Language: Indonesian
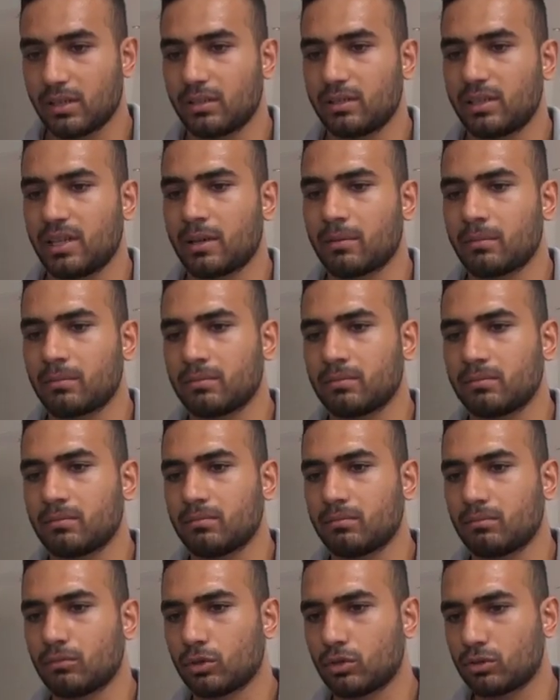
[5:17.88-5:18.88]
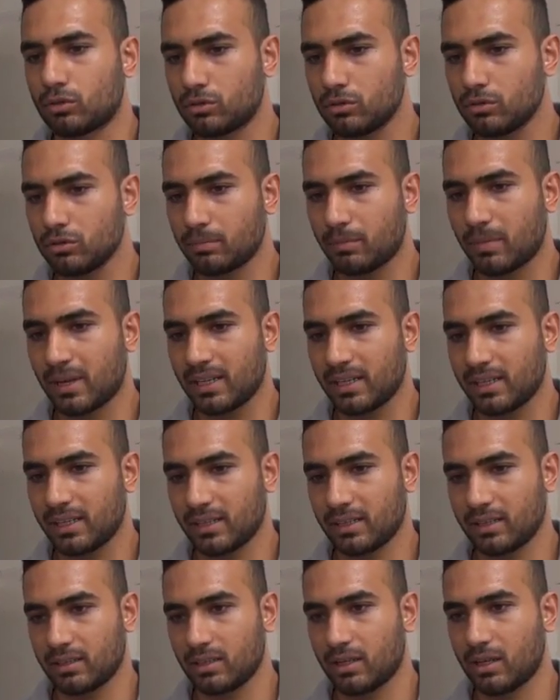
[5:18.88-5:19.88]
yang butuh
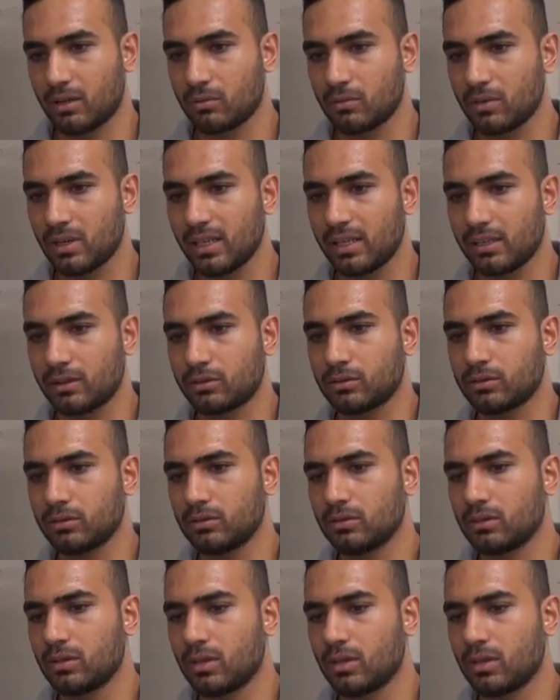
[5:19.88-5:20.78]
paling awal itu